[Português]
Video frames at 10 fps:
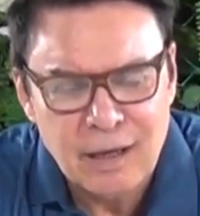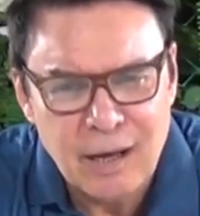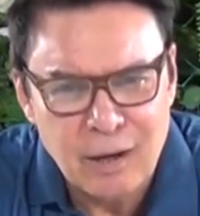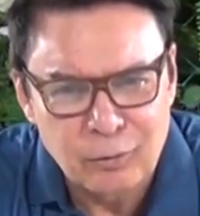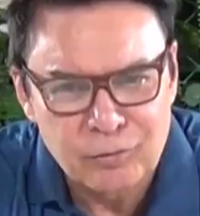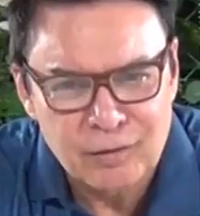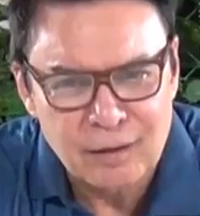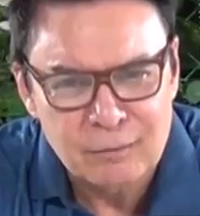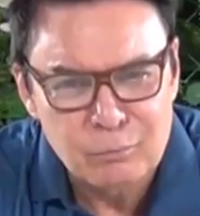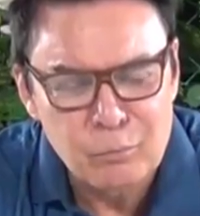
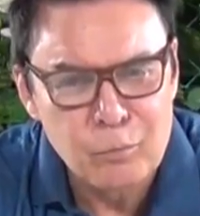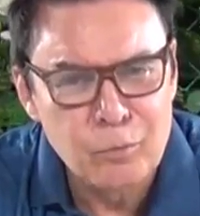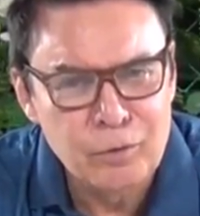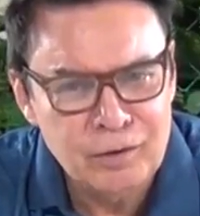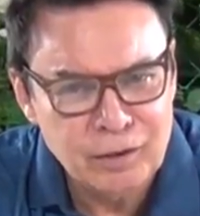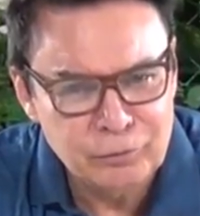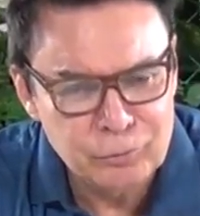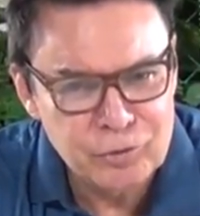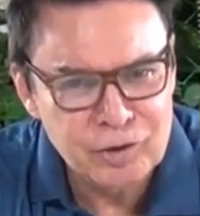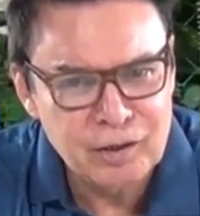causa muita
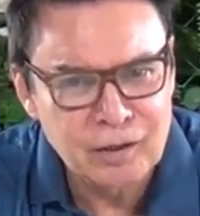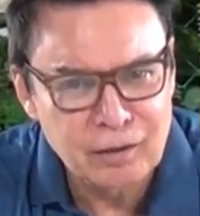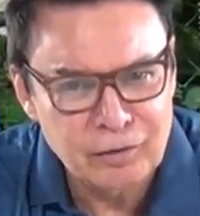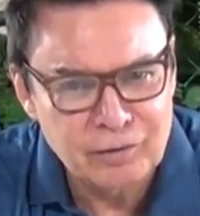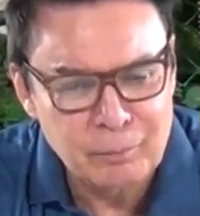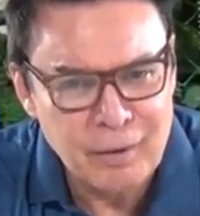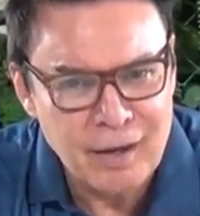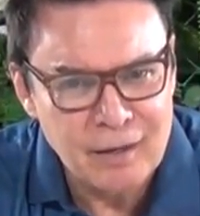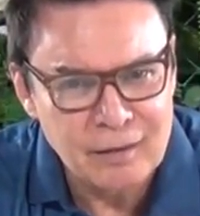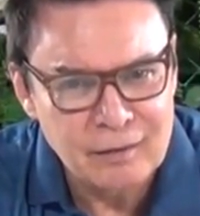sujeira na nossa
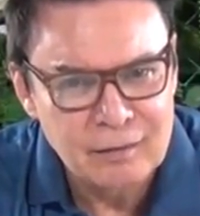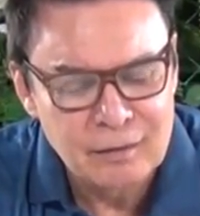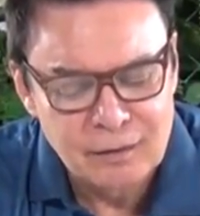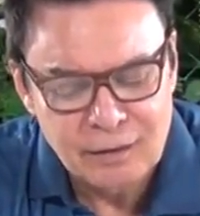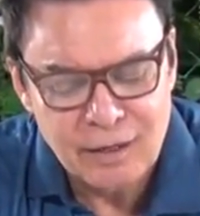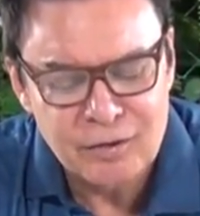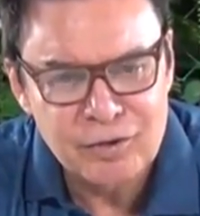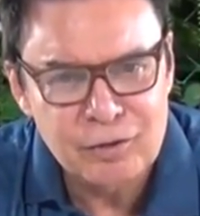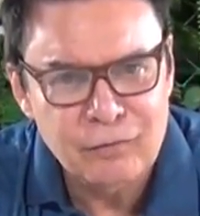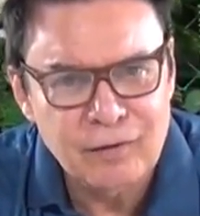pele. E a
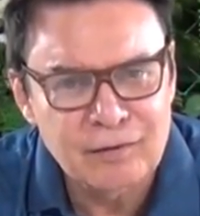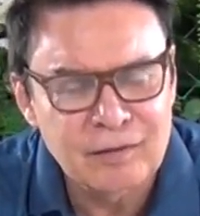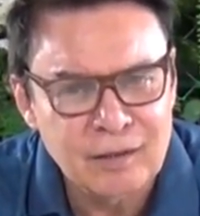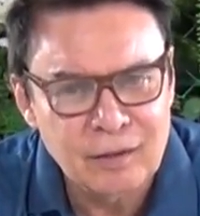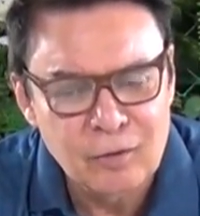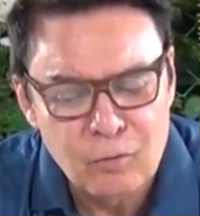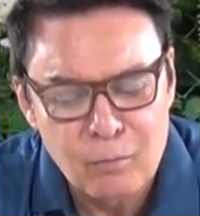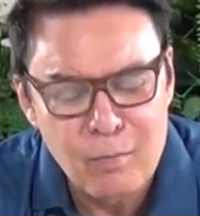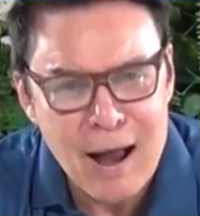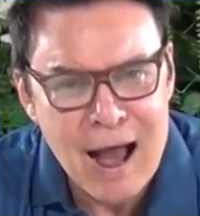gente fazer
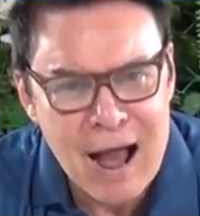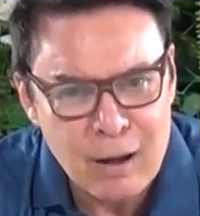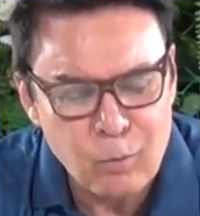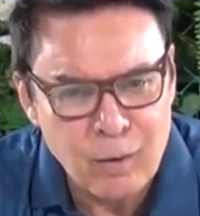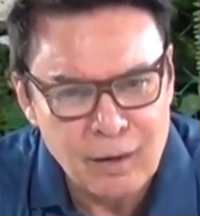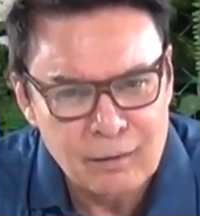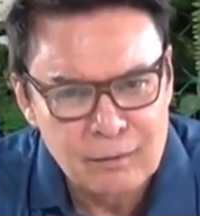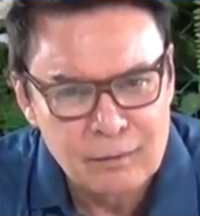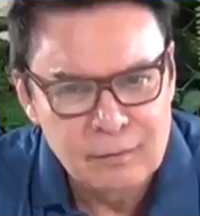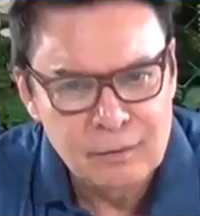uma água
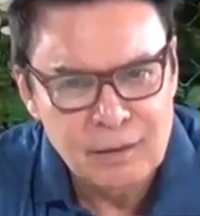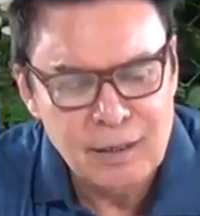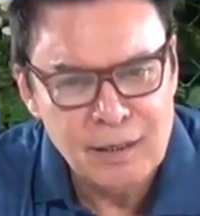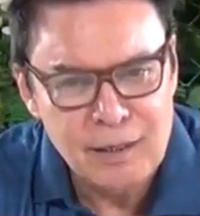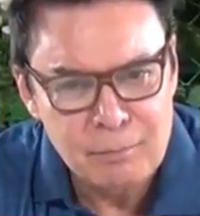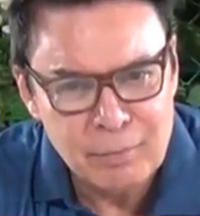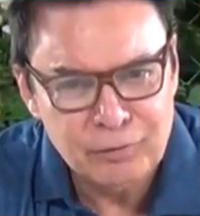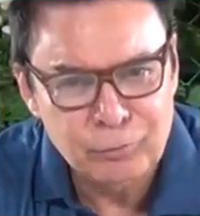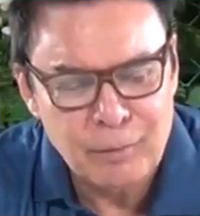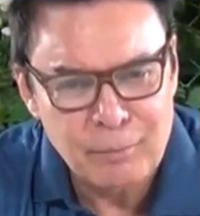que limpa a
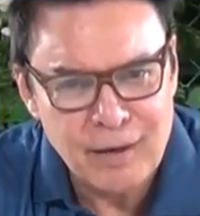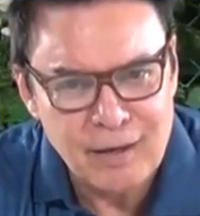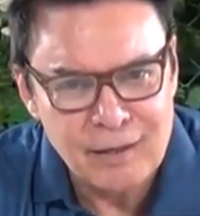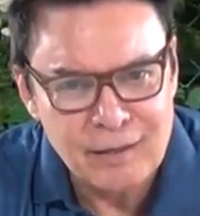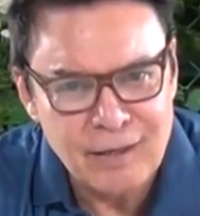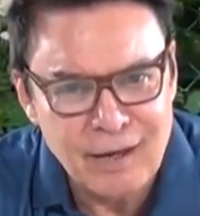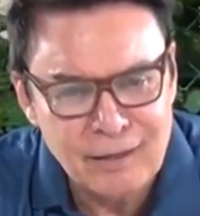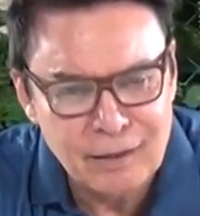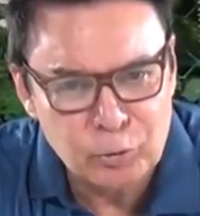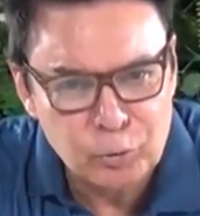sua pele e
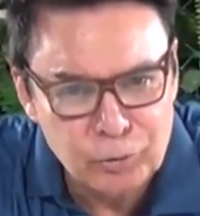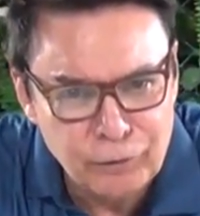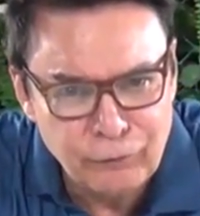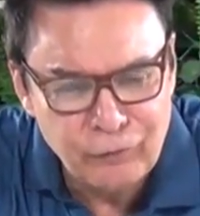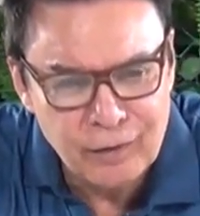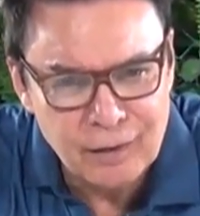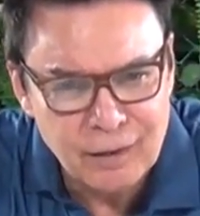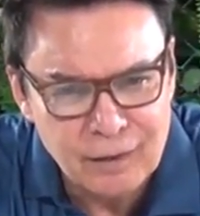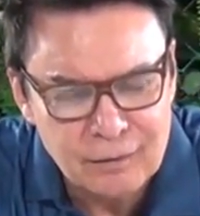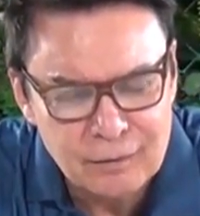ainda
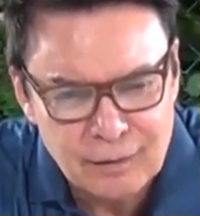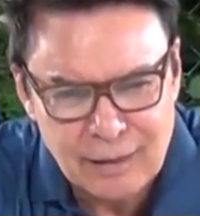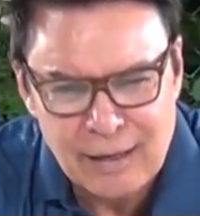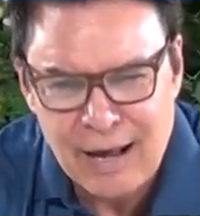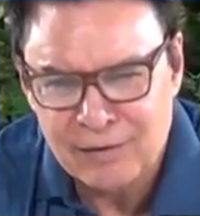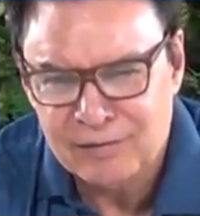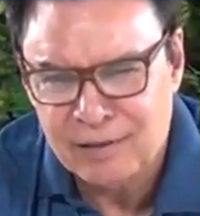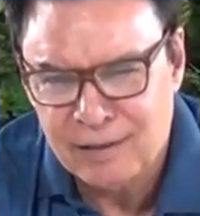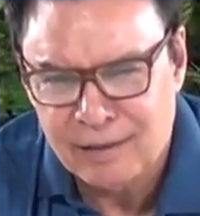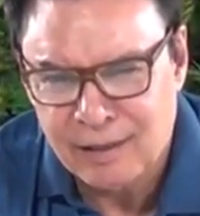tonifica,
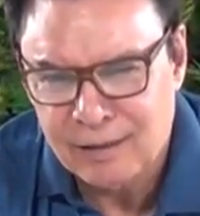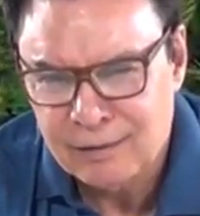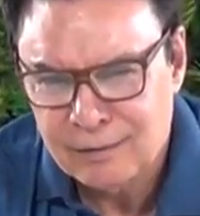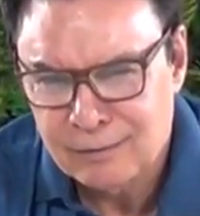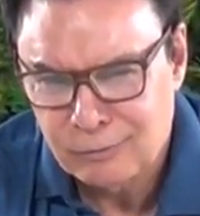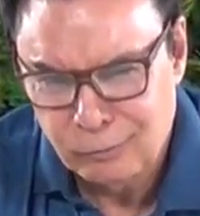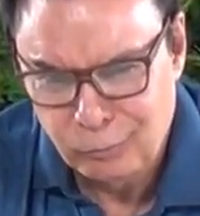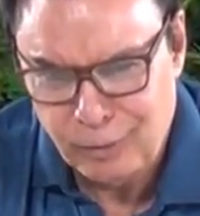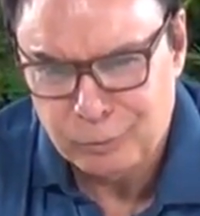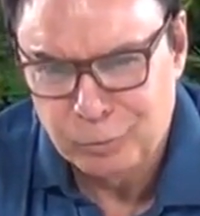caseira,
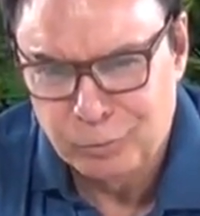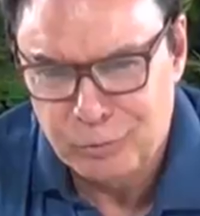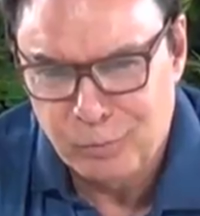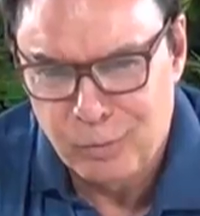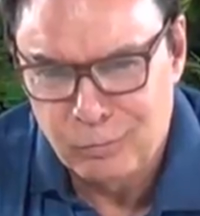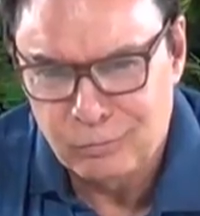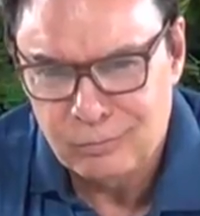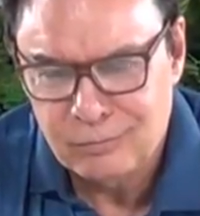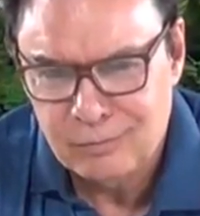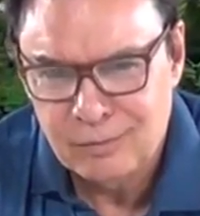não é tudo de
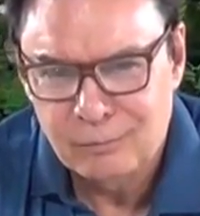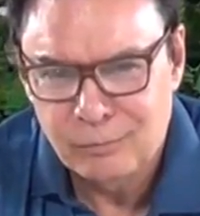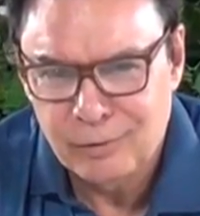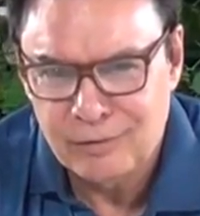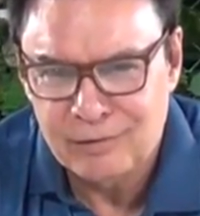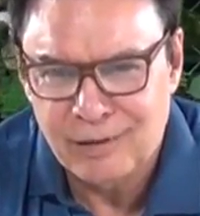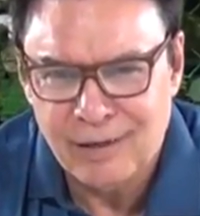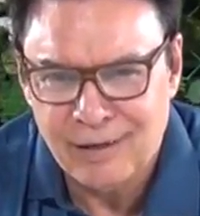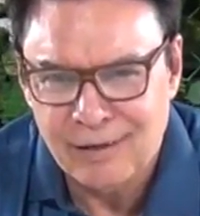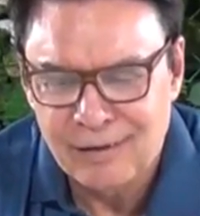bom? Pois
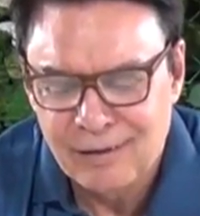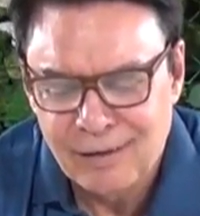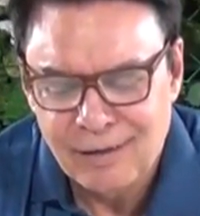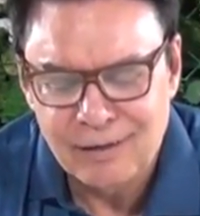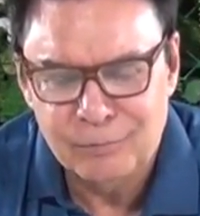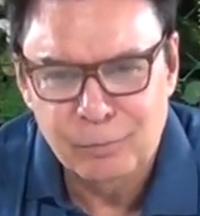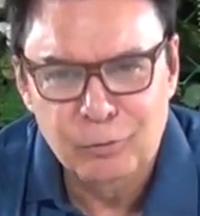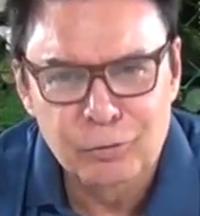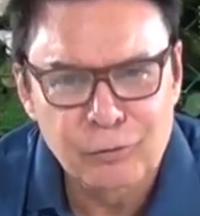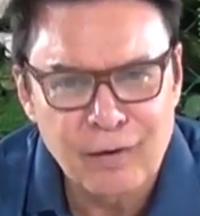é, esse
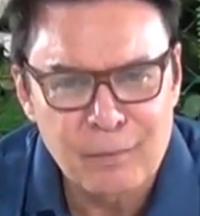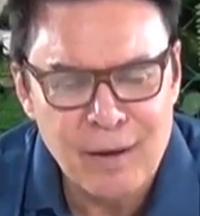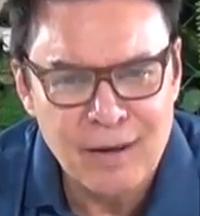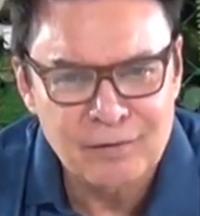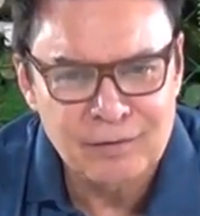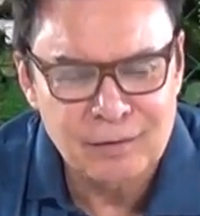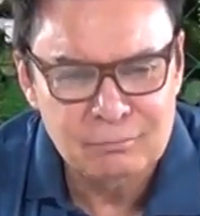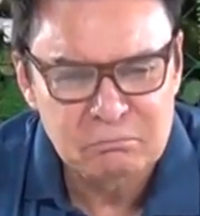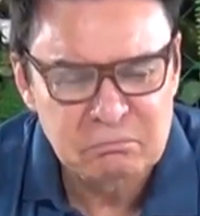produto de farmácia,